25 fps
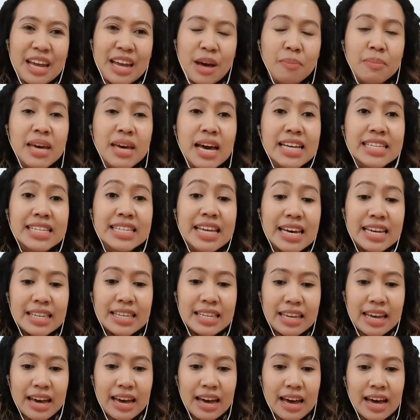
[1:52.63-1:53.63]
Nah,
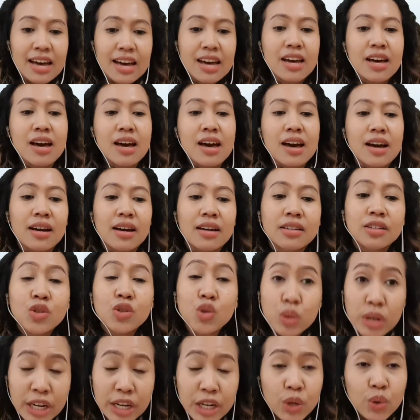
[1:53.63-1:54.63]
biasanya
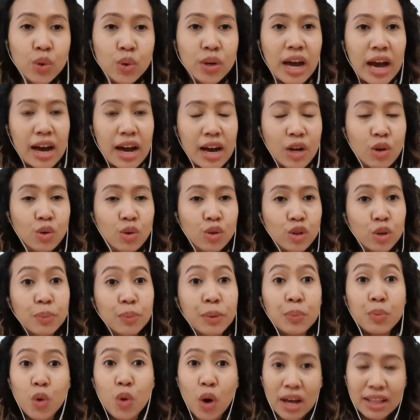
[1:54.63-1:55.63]
juga digunakan untuk
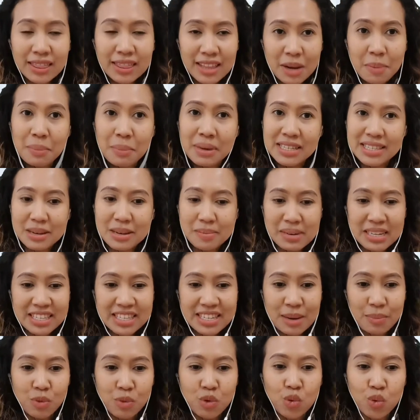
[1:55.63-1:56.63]
pembuatan
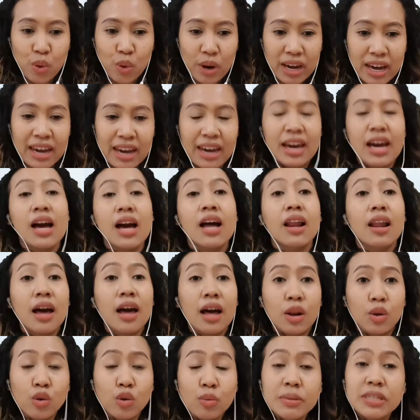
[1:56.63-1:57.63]
macam-macam kue.
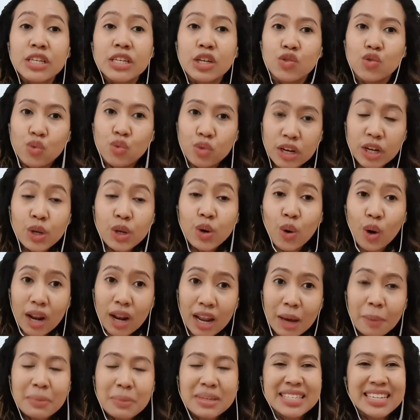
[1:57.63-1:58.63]
Lalu bisa juga
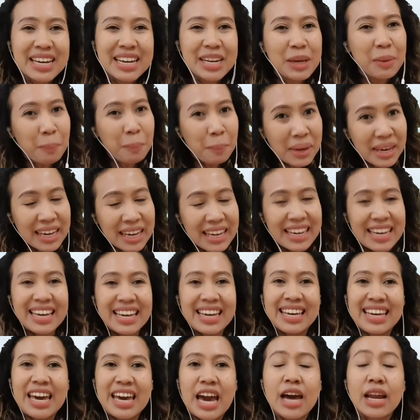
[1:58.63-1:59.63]
diolah menjadi mie
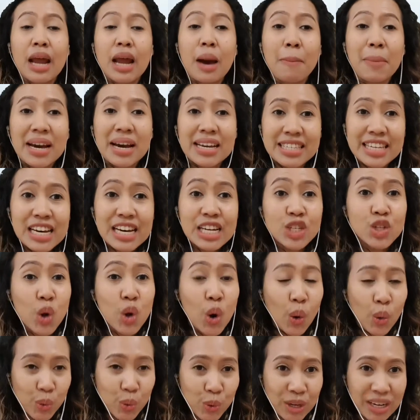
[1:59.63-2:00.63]
ya namanya
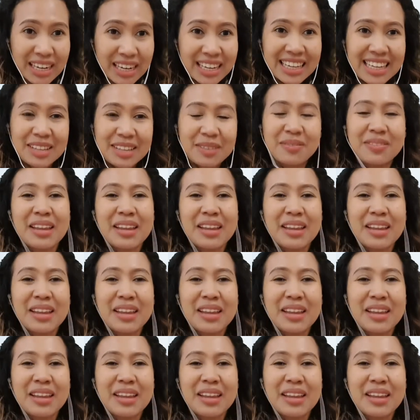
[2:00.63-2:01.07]
soun.